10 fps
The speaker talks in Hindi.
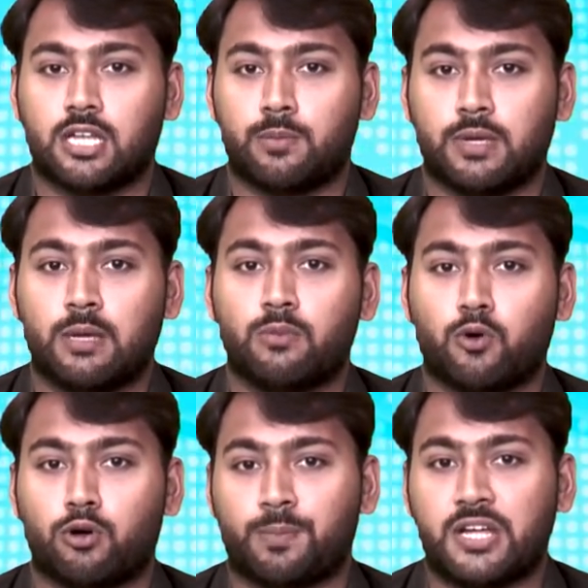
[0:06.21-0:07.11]

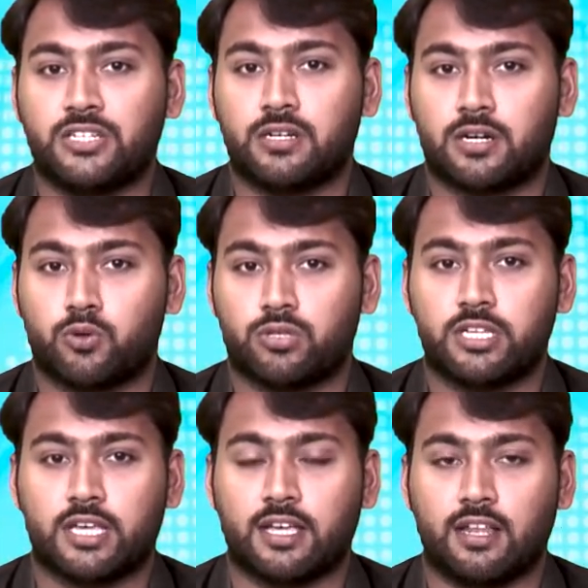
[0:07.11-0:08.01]
तरमीम और पेंशन
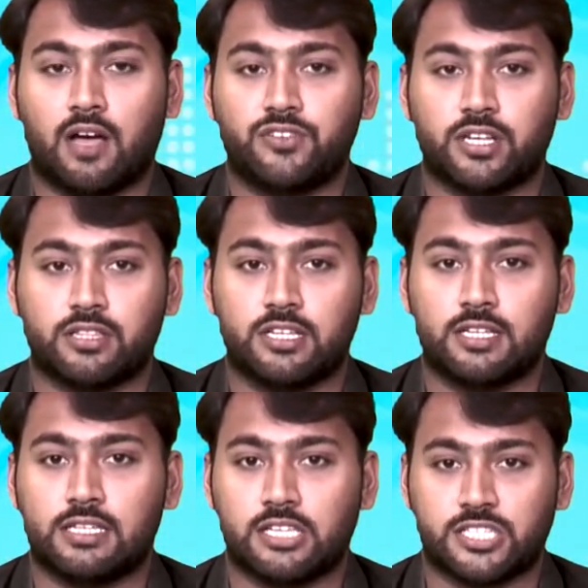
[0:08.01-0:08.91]
कटौती के खिलाफ
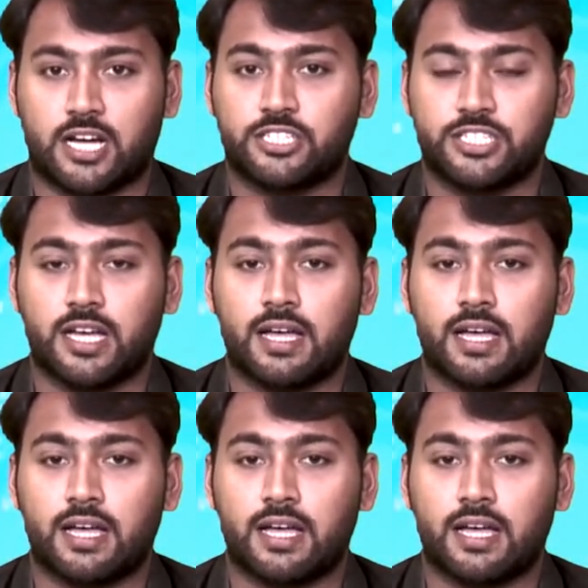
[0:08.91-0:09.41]
शदीद एहतजाज किया